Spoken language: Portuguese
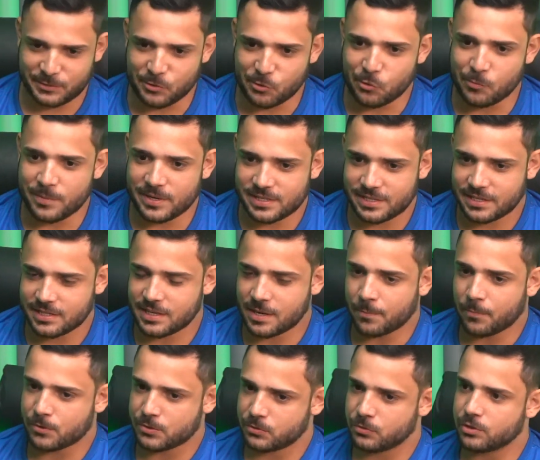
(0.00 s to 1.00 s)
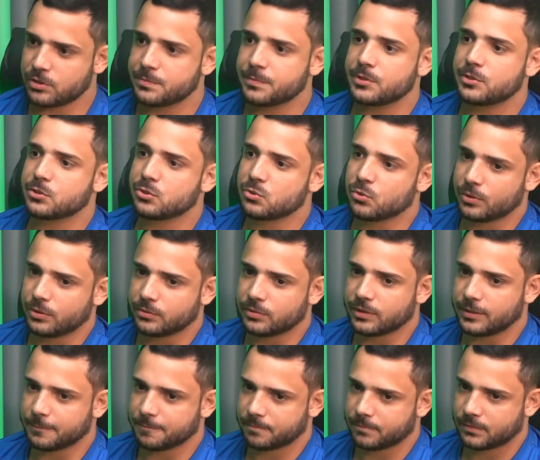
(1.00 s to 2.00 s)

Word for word: eu comecei nas apostas em 2018, né?